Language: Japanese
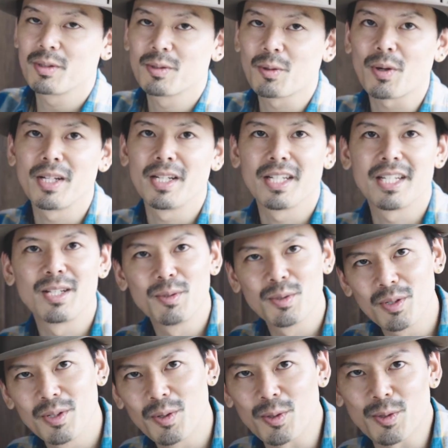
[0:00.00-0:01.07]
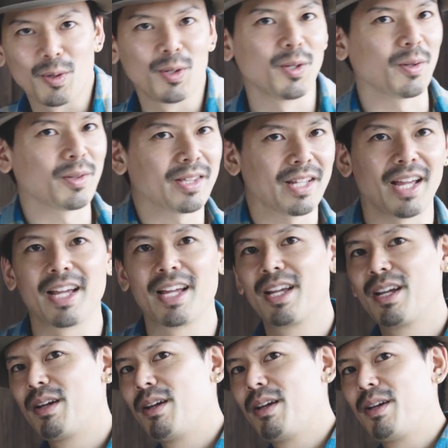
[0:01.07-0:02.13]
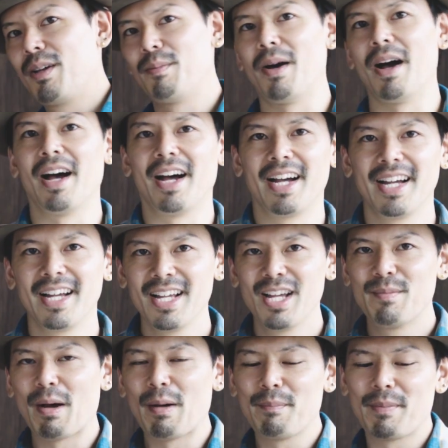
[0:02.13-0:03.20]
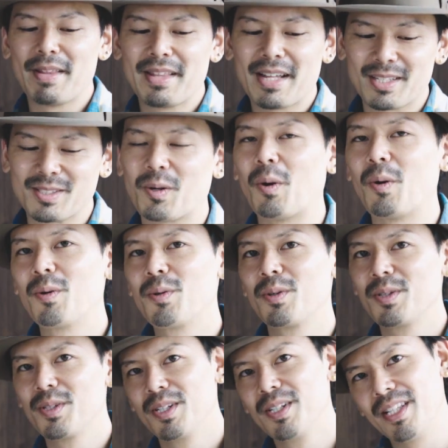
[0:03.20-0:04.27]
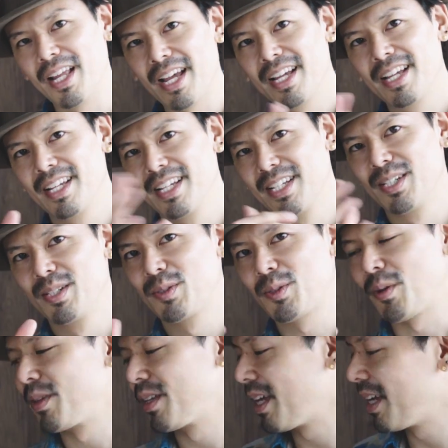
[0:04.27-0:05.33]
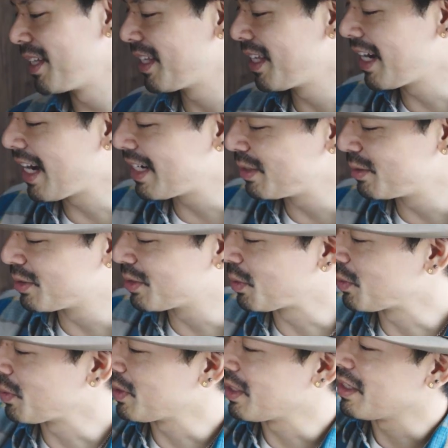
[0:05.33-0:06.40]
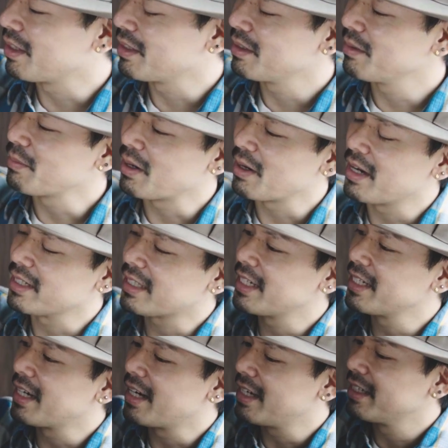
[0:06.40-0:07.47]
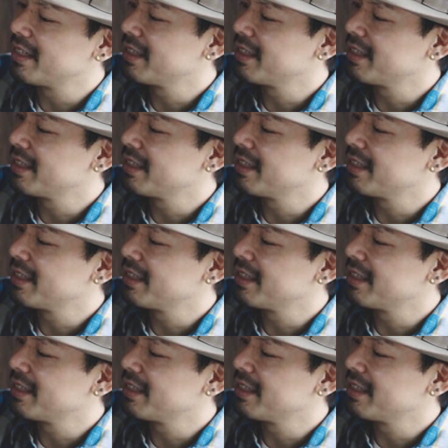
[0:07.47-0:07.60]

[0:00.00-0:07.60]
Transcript: 時に着ることによって、まあまんべんなくこうね布団で寝返り打つことで、まあ、当たりが